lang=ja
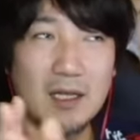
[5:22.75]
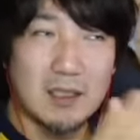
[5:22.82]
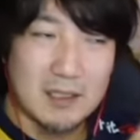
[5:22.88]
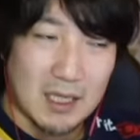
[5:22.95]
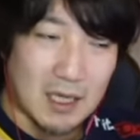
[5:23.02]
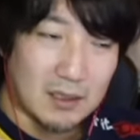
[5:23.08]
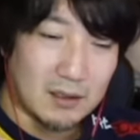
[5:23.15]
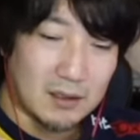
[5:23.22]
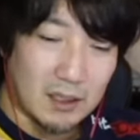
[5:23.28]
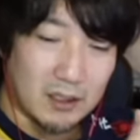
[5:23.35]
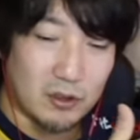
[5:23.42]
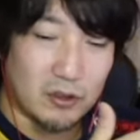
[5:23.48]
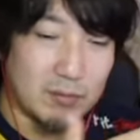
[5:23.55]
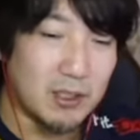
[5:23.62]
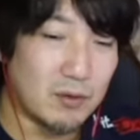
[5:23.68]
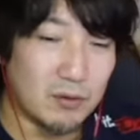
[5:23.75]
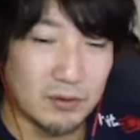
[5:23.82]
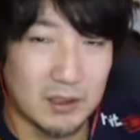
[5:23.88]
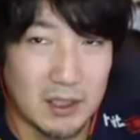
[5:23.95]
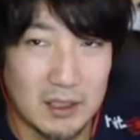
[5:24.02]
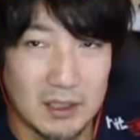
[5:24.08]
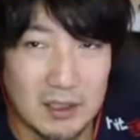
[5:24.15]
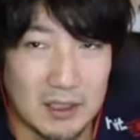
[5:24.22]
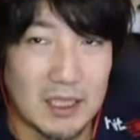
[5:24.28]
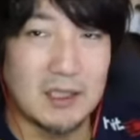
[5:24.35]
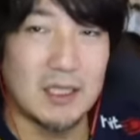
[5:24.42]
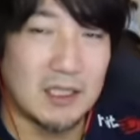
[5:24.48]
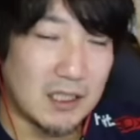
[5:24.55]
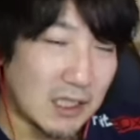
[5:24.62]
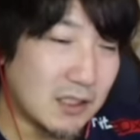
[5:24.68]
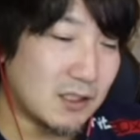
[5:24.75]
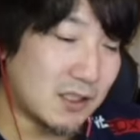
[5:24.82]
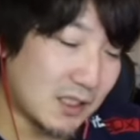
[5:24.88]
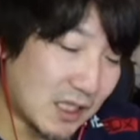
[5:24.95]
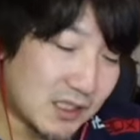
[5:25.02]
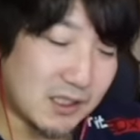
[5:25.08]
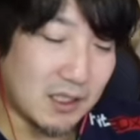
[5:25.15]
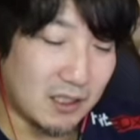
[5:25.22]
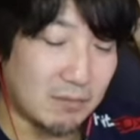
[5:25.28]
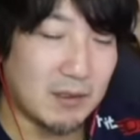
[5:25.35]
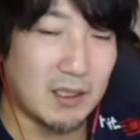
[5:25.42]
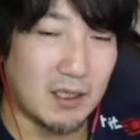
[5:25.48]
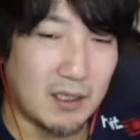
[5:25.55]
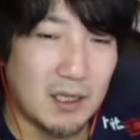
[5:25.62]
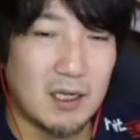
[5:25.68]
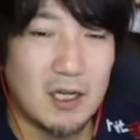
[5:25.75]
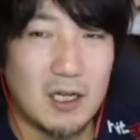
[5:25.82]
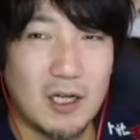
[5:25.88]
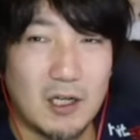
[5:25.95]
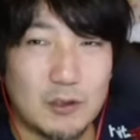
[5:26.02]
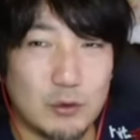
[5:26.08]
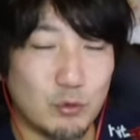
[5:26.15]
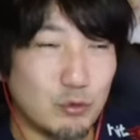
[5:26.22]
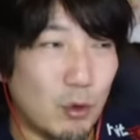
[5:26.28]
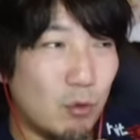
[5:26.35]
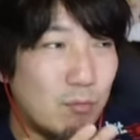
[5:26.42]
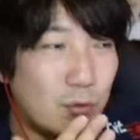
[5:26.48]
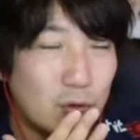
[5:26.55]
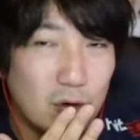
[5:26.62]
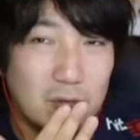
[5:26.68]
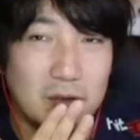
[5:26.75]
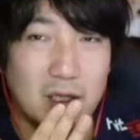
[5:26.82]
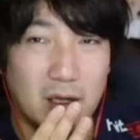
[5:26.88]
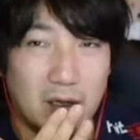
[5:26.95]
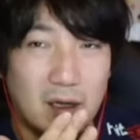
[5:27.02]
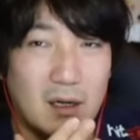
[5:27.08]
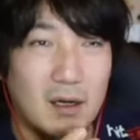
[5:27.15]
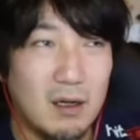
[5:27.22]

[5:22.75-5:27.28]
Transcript: 下がったり踏み込んだりなんだり何すかしたりみたいなでうわおもろみたいな